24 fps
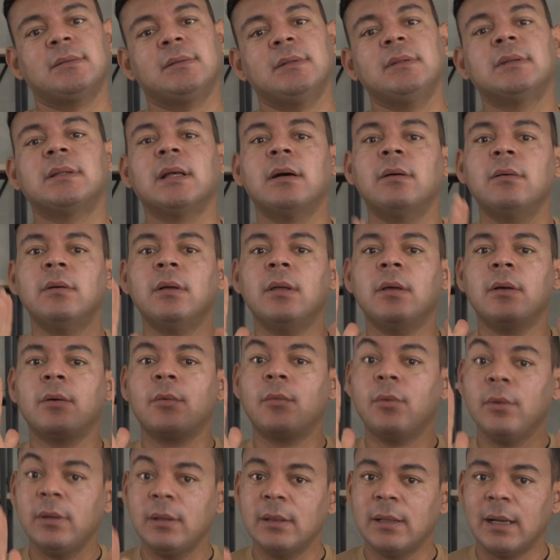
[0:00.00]
Então,
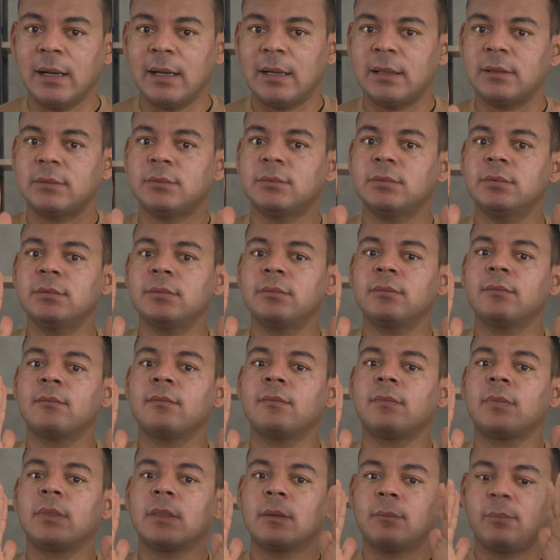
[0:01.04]
cuidado
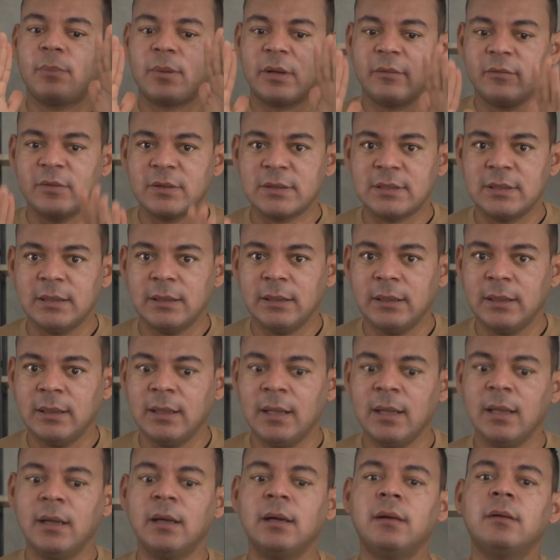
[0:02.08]
para você
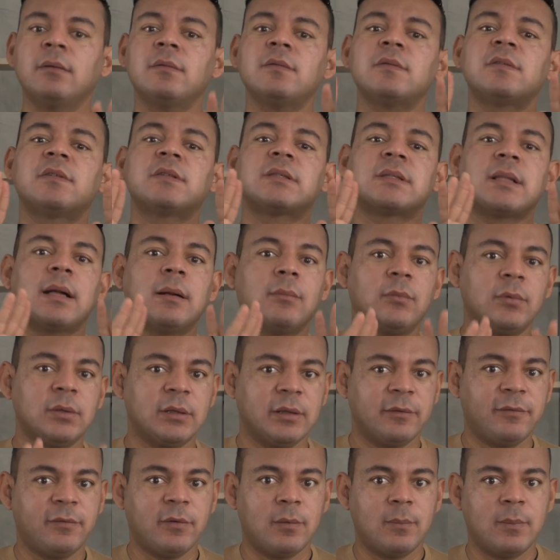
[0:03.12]
não estar muito
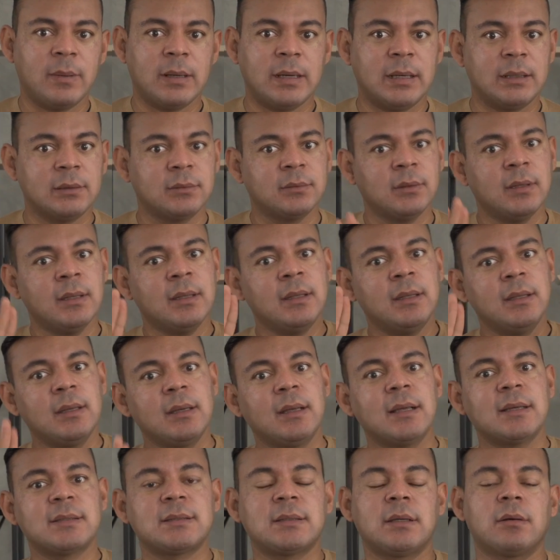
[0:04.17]
afobado e
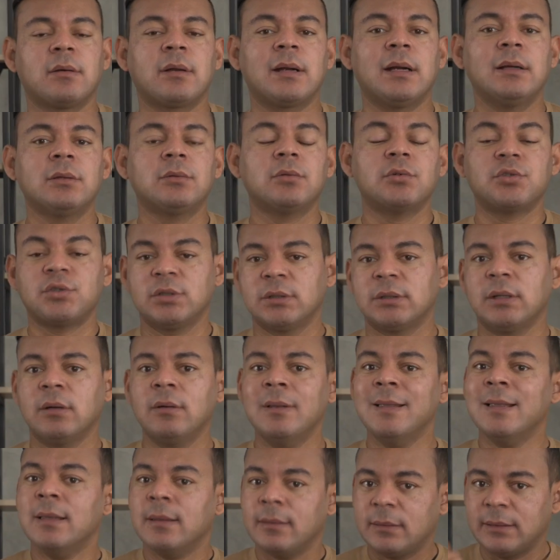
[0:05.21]
gastar o cartucho.
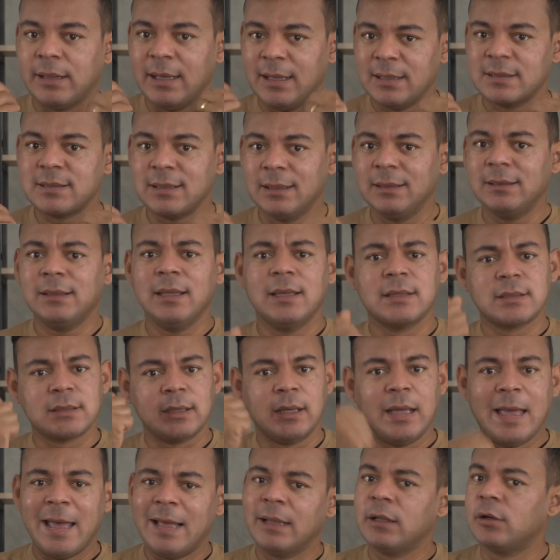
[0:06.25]
Então, Tenha
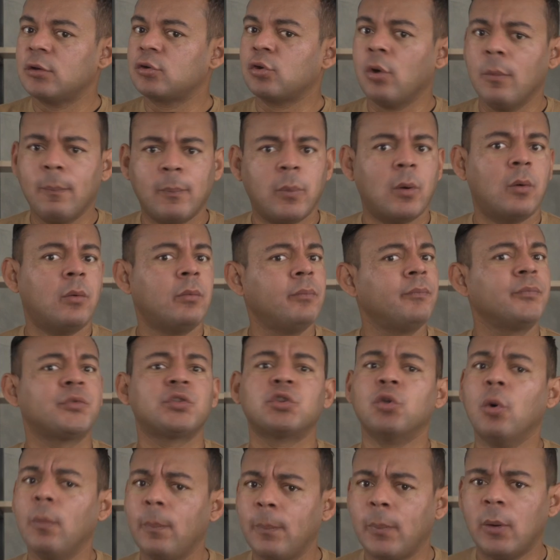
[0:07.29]
certeza, Éder, tô bom,
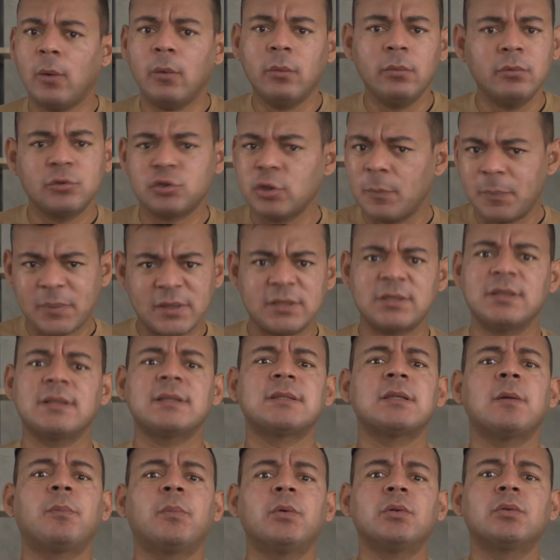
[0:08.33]
tô bom, só preciso
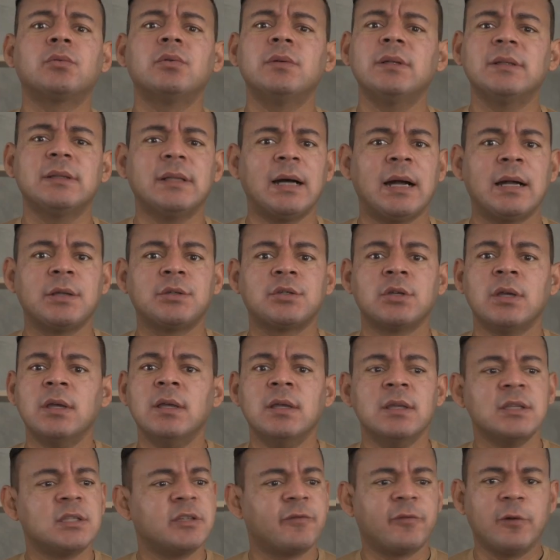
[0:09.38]
dessa oportunidade.
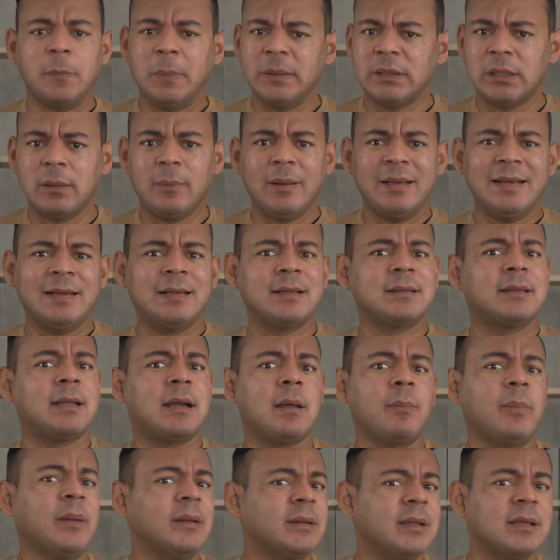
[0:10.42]
Se for para trabalhar na
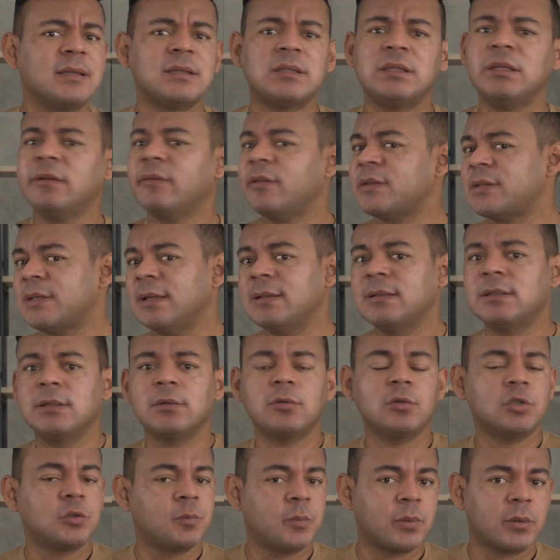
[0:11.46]
terapia intensiva, centro
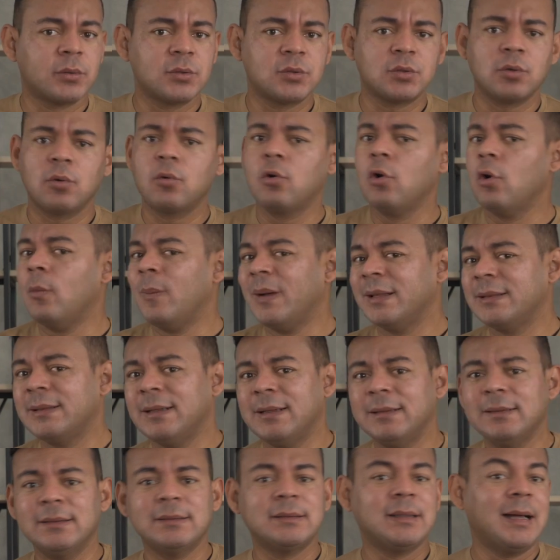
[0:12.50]
cirúrgico, pronto-socorro,
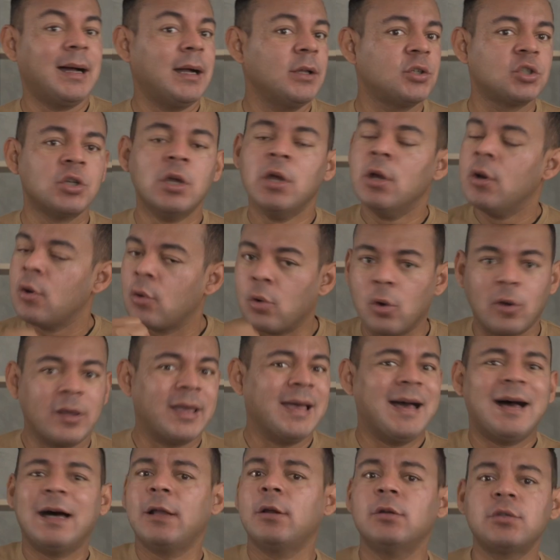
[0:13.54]
maternidade, qualquer
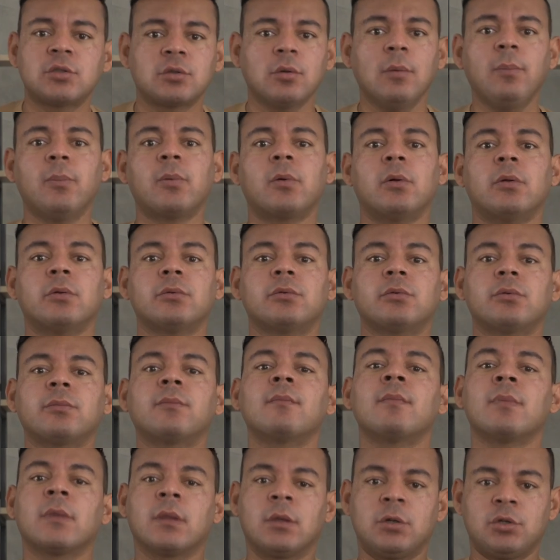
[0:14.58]
área eu estou pronto.
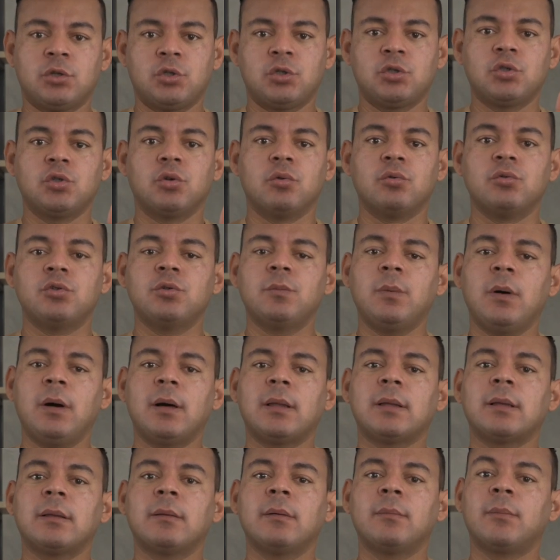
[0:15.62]
Show de
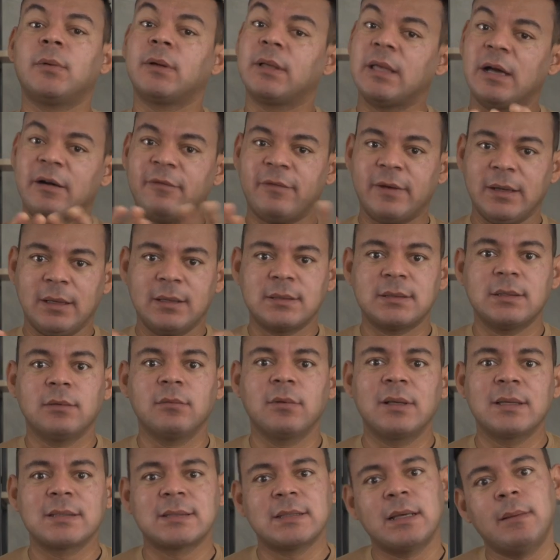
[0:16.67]
bola, porque a vaga você
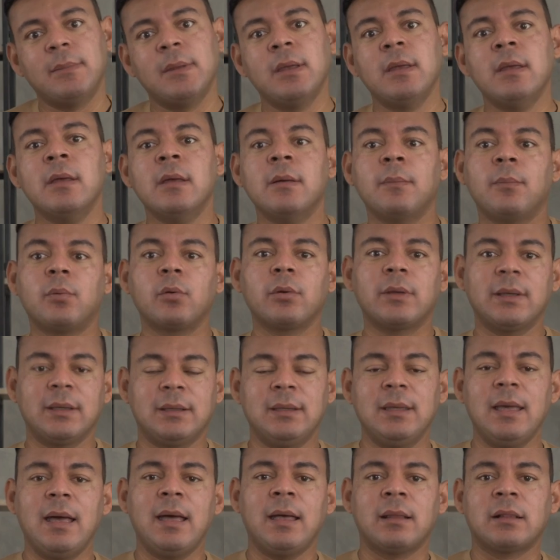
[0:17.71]
nunca sabe por que
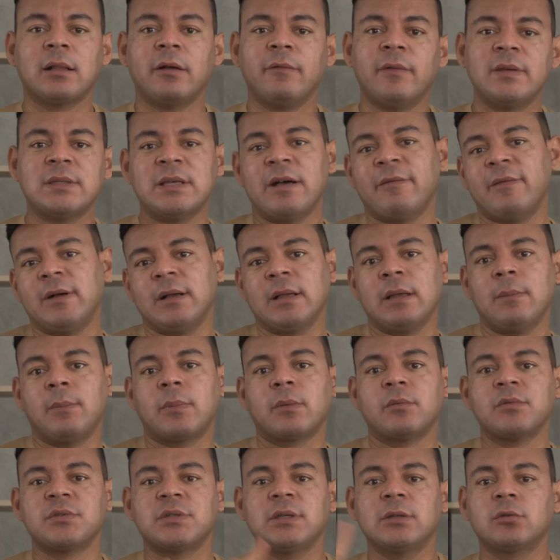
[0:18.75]
que é. Talvez a vaga
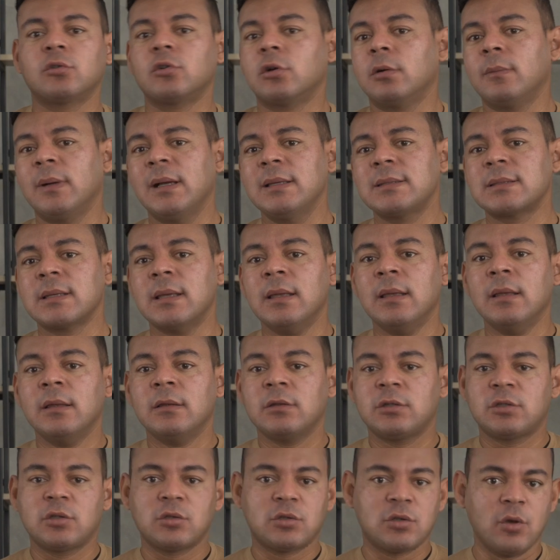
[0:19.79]
para um setor, mas
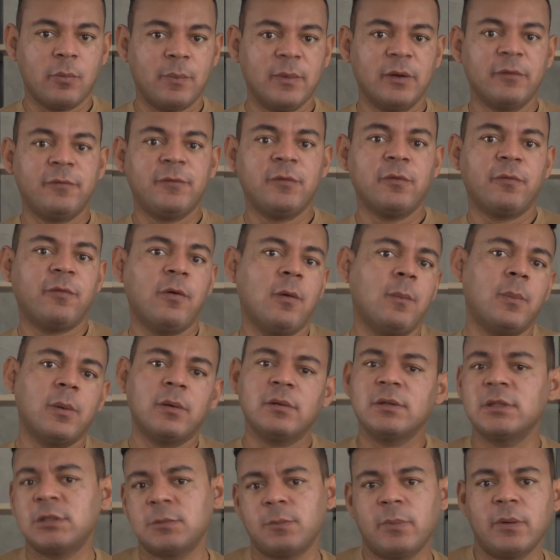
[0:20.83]
se o seu perfil for
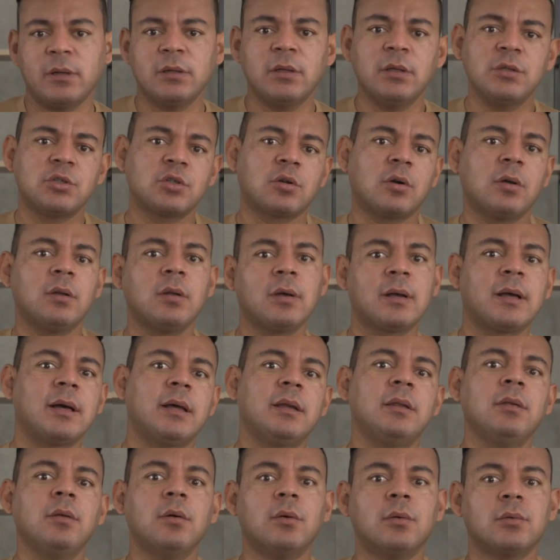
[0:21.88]
bom, você pode te colocar
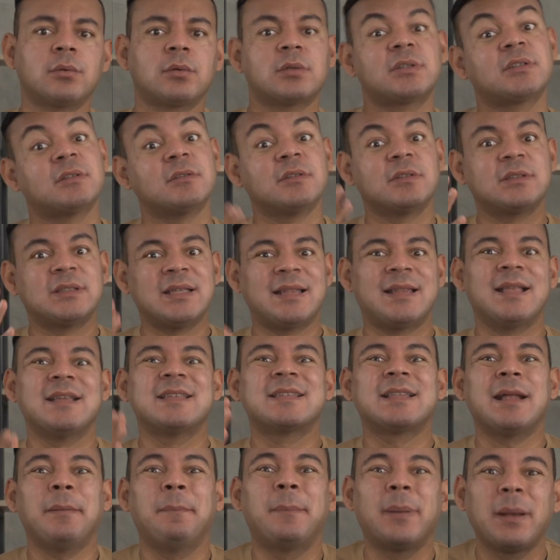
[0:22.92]
em outro. Você tem que
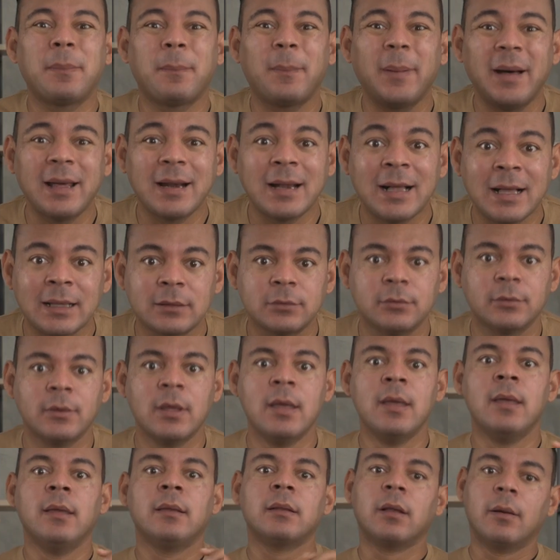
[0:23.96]
estar preparado.
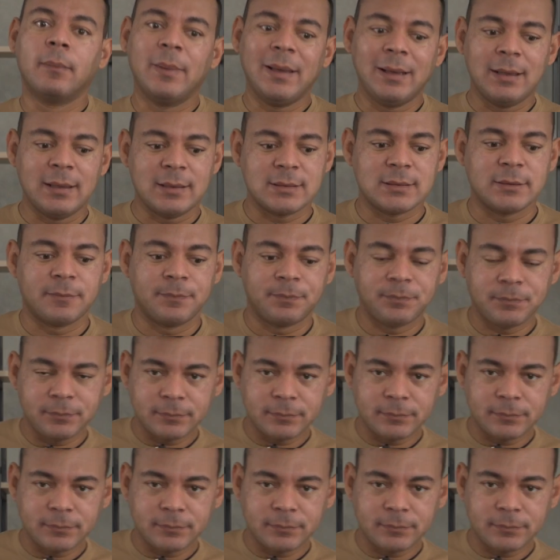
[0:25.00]
Então, beleza.